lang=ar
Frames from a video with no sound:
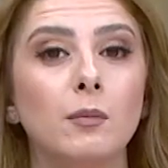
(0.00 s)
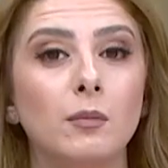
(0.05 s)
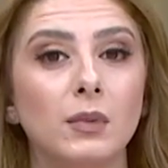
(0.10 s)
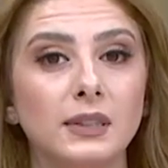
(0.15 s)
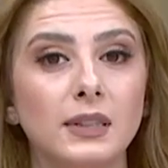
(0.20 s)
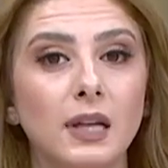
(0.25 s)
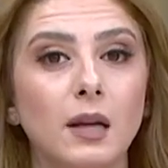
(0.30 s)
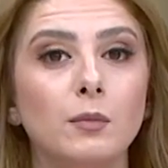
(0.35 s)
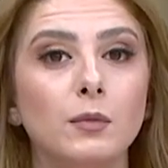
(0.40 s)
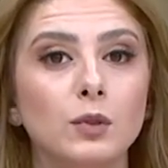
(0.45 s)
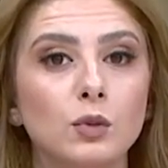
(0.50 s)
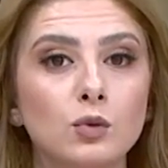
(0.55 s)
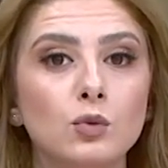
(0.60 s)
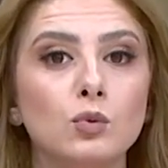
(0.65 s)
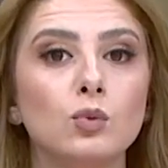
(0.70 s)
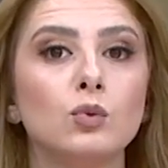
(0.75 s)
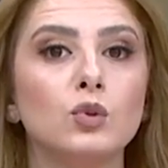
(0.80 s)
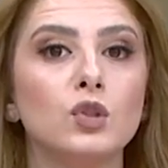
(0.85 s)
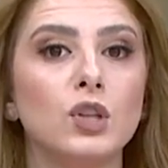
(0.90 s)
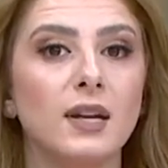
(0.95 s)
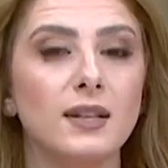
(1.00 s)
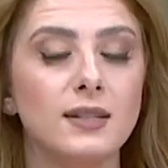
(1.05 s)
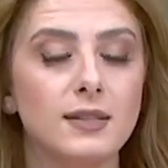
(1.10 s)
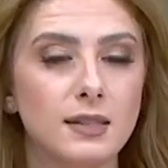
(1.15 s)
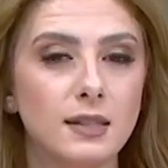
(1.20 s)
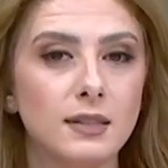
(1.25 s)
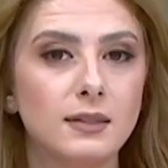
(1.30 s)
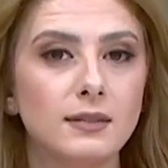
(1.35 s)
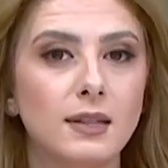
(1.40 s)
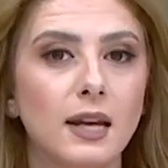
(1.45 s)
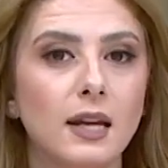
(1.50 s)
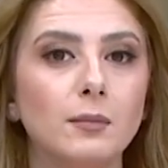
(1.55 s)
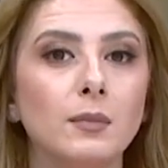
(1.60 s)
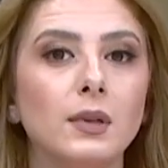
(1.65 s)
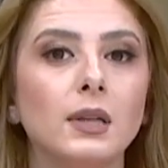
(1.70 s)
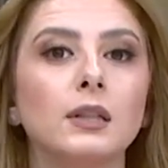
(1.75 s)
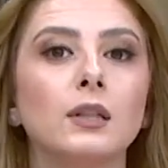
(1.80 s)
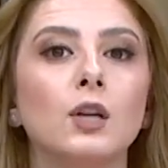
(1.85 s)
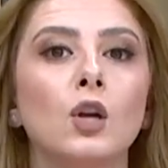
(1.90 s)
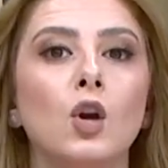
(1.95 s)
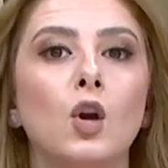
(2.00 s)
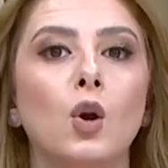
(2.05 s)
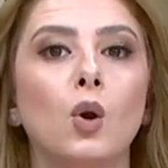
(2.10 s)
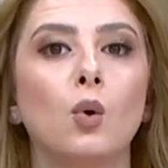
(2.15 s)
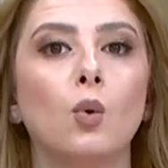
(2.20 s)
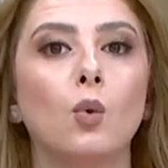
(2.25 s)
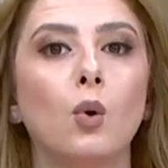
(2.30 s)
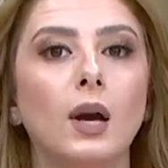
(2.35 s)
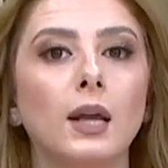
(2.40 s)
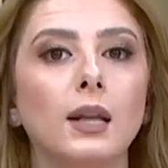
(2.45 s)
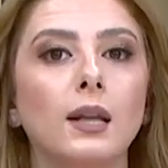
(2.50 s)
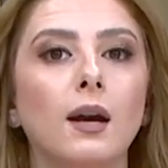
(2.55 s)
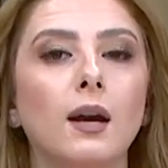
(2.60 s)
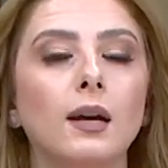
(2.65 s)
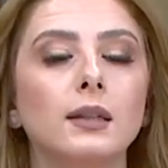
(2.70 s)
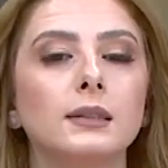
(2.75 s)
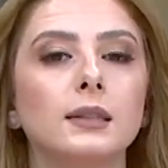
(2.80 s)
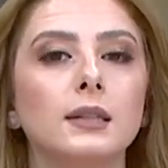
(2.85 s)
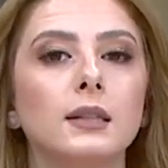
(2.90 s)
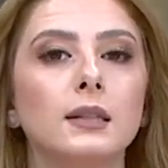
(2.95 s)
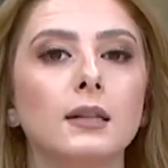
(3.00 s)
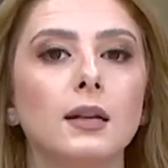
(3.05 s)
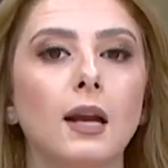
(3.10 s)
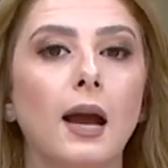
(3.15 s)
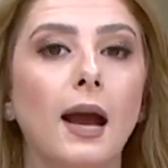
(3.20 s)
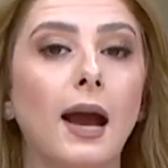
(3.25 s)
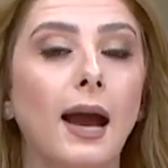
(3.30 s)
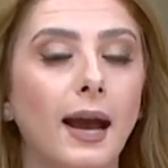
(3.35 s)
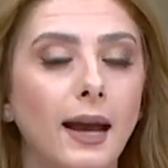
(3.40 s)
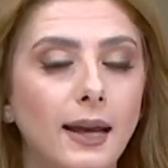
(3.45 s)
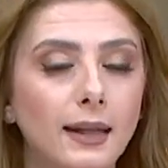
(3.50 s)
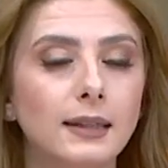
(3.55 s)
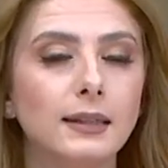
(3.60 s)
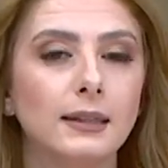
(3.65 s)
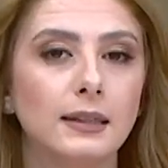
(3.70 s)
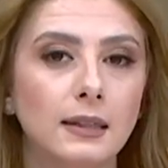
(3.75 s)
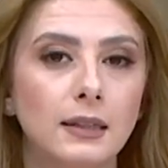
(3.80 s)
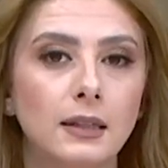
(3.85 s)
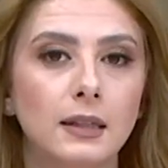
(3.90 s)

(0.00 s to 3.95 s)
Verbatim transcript: ما دام أنتم جاهزين دائما وعلى قدر عالي